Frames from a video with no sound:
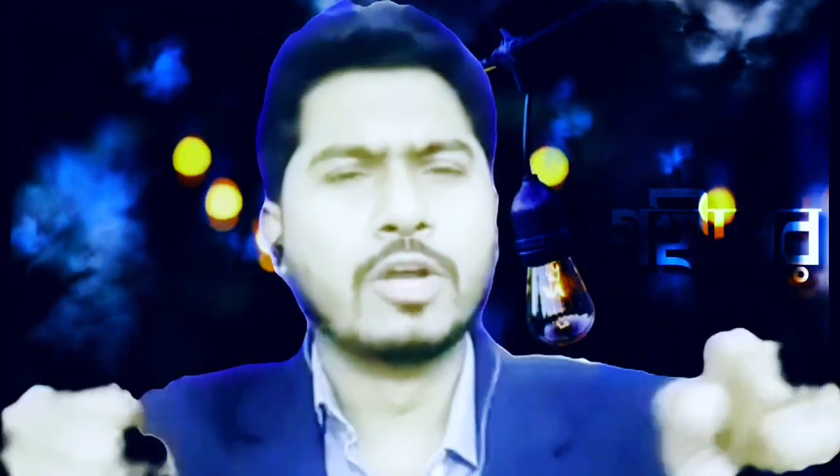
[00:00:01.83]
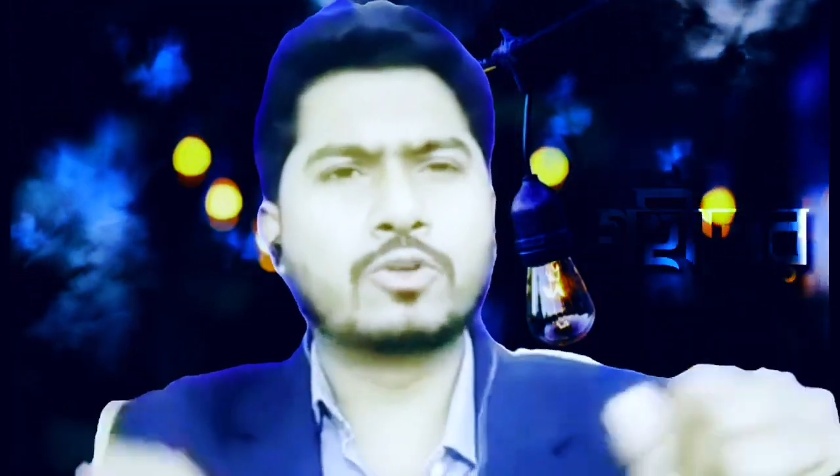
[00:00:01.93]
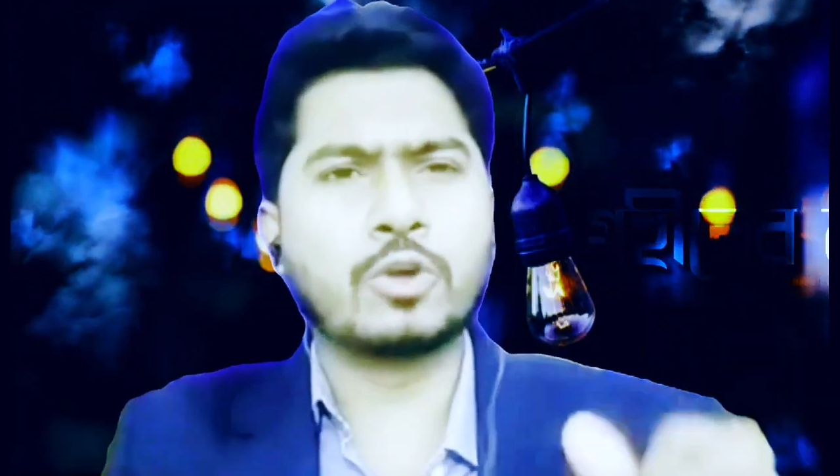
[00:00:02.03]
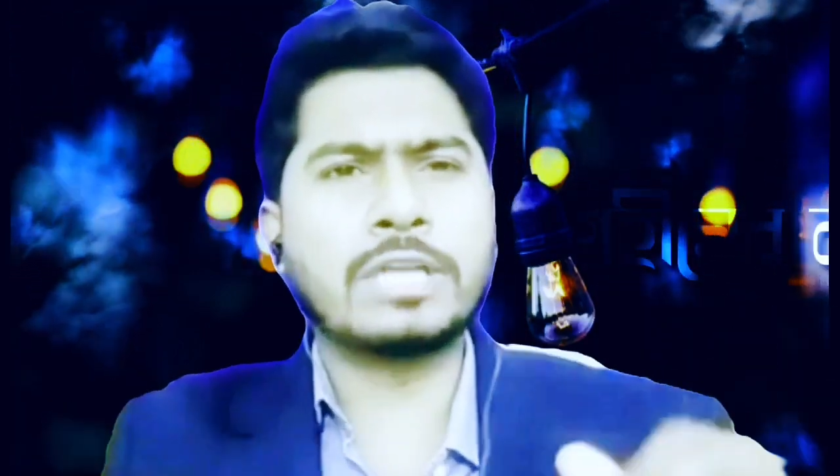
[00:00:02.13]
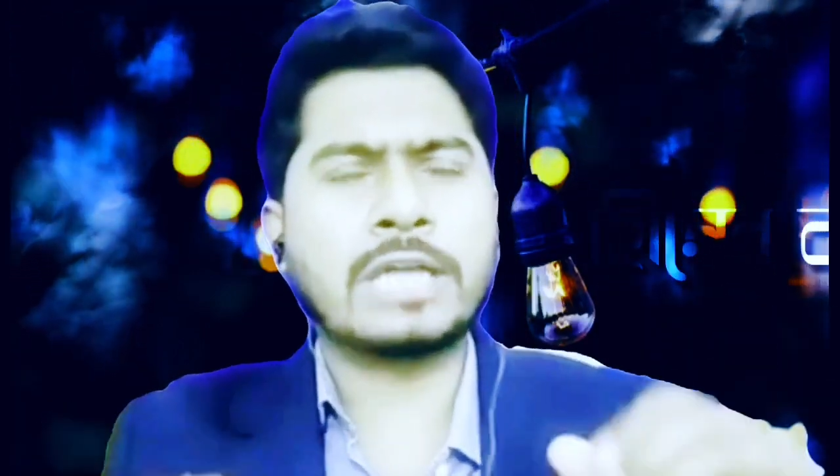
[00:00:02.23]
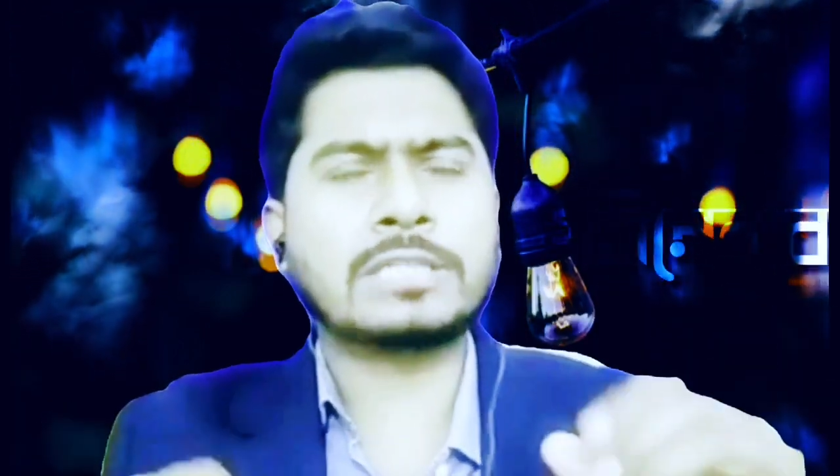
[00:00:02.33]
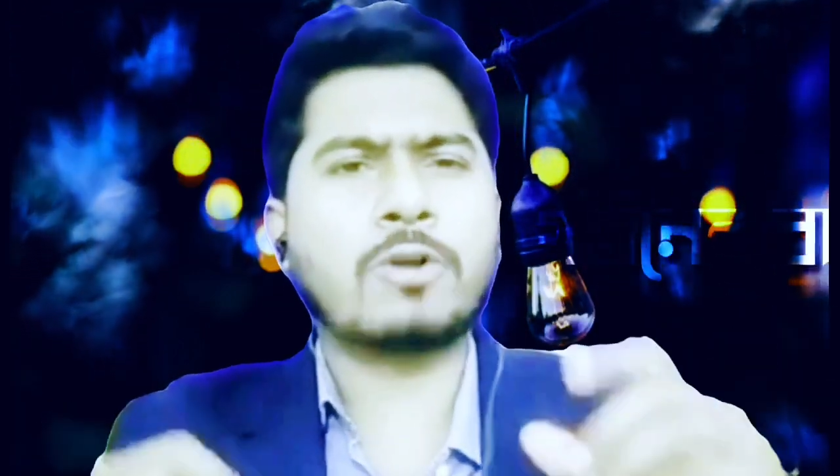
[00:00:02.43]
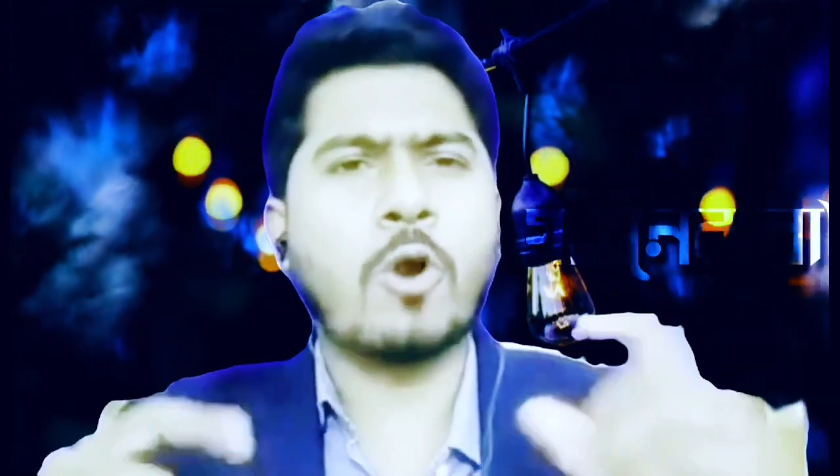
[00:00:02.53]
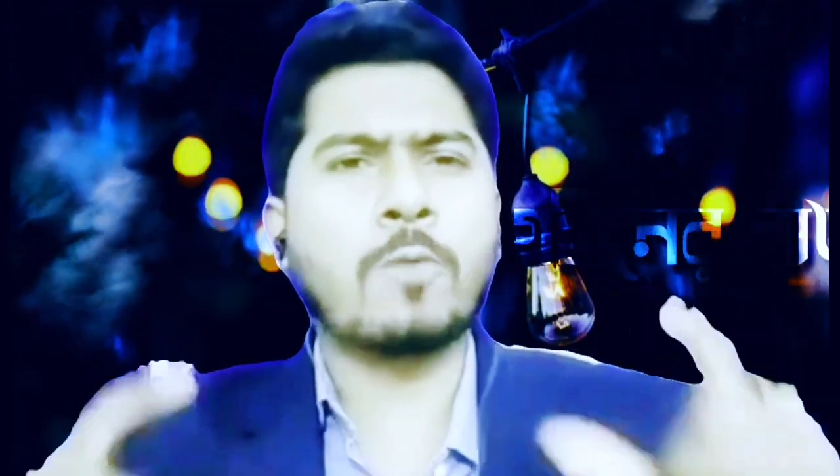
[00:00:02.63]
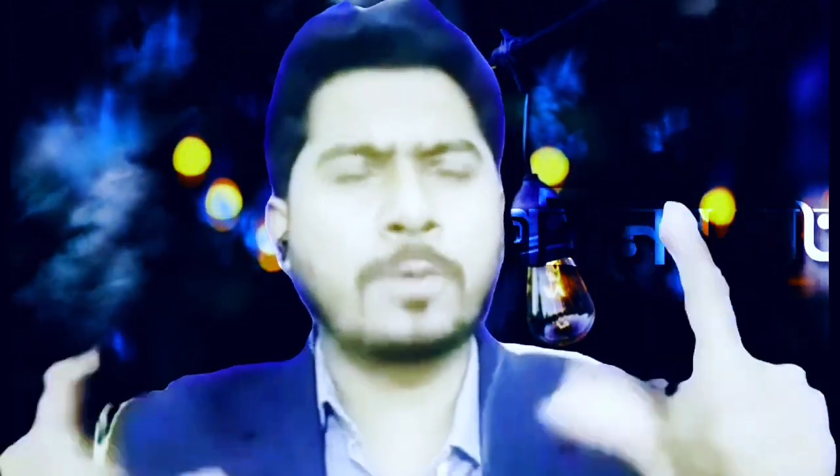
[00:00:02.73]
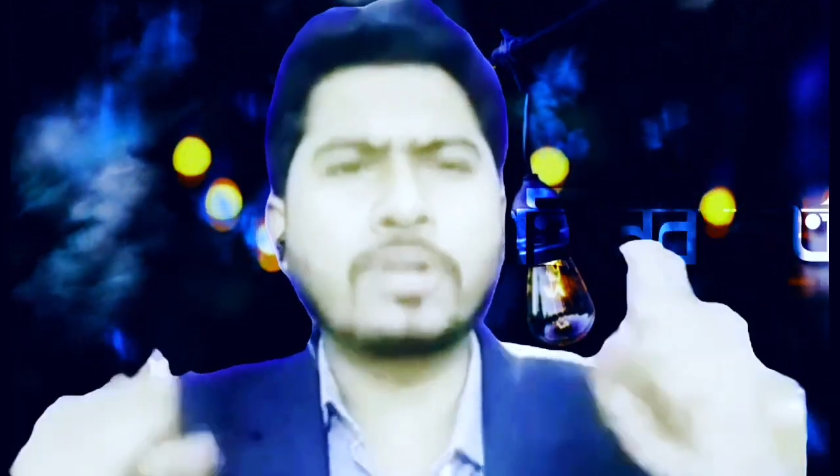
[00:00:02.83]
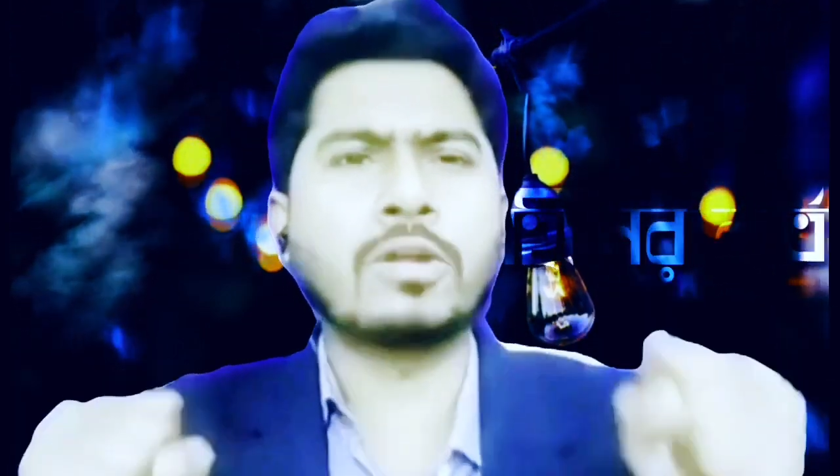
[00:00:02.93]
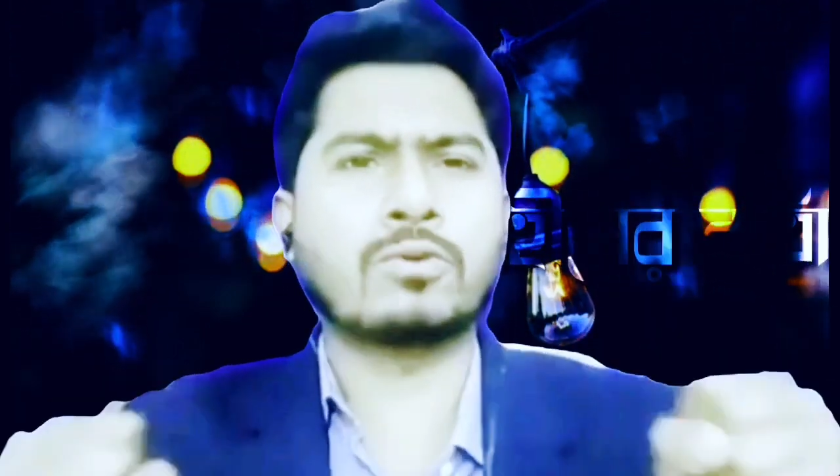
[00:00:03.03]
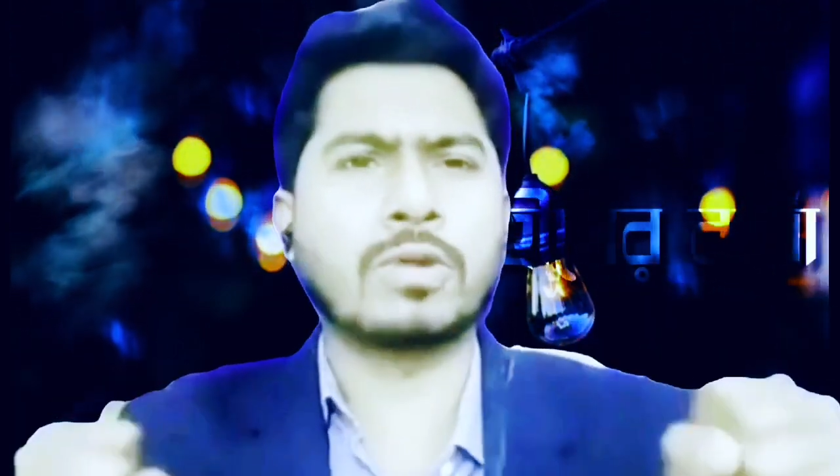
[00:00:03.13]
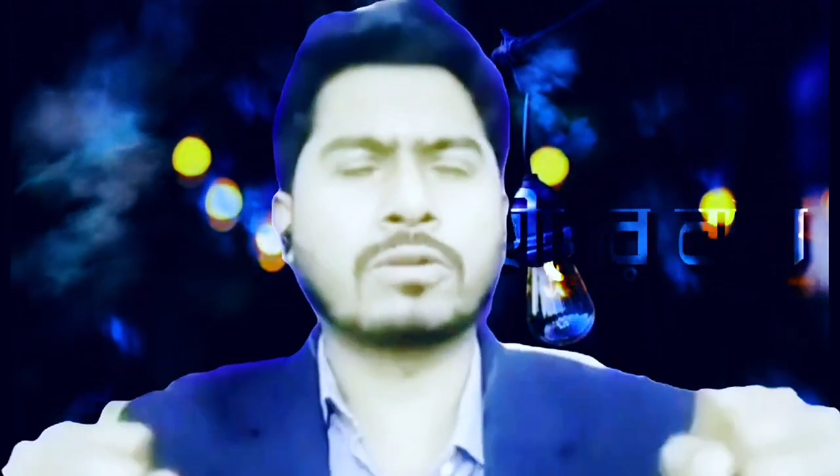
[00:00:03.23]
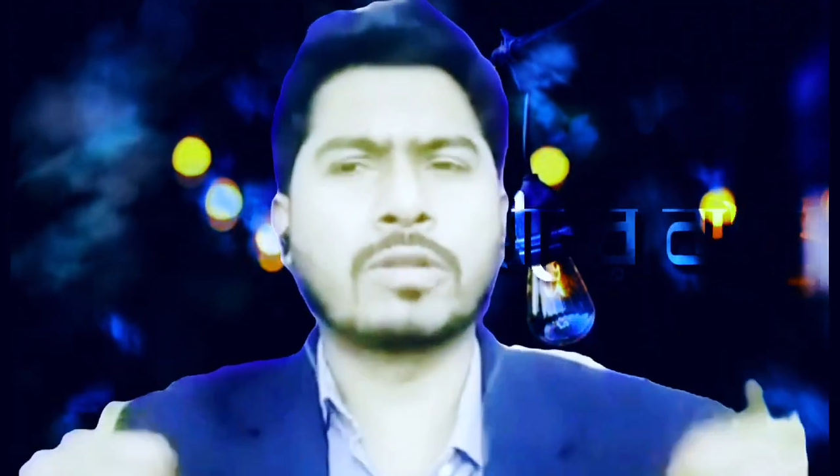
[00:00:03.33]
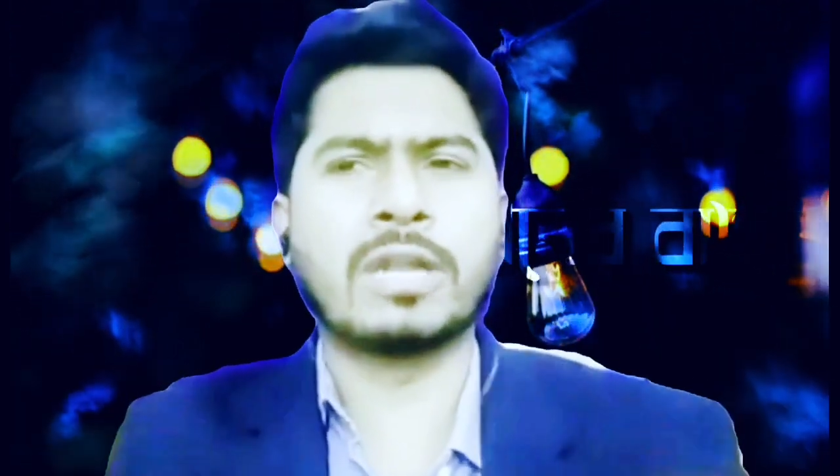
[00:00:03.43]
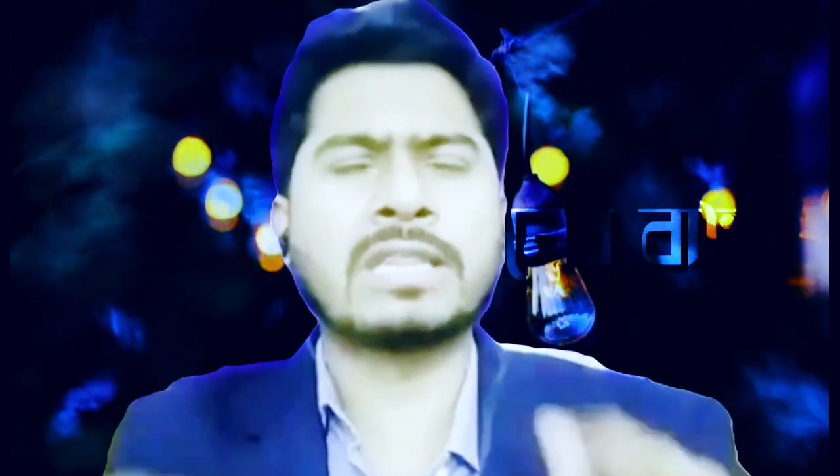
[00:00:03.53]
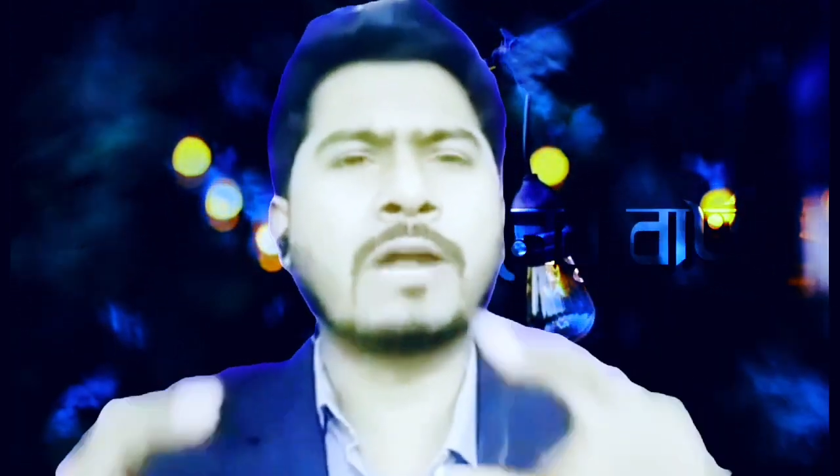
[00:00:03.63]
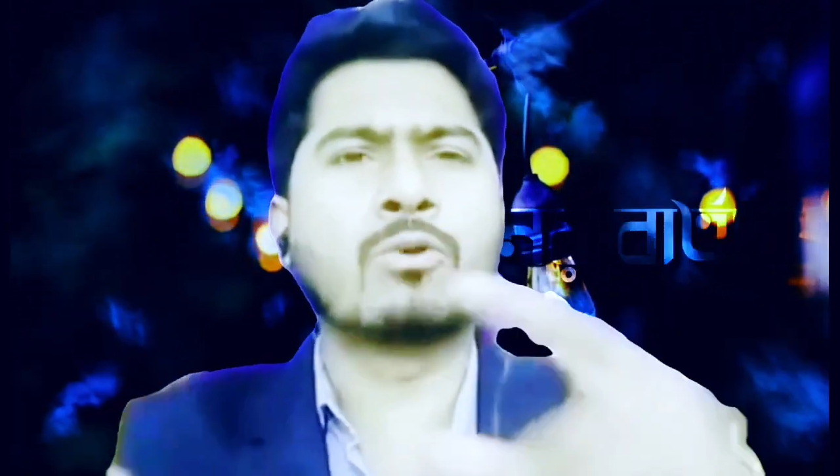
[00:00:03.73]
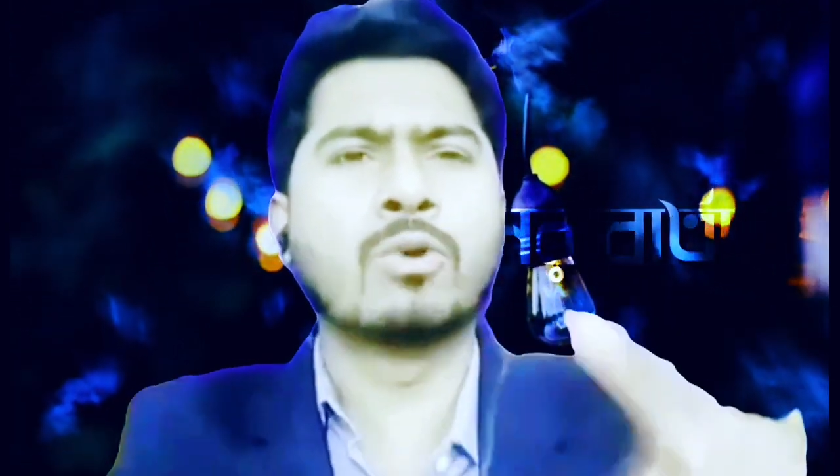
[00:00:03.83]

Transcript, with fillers: যদি একটা গণপ্রতিরোধ করে তুলে ধরেন তারা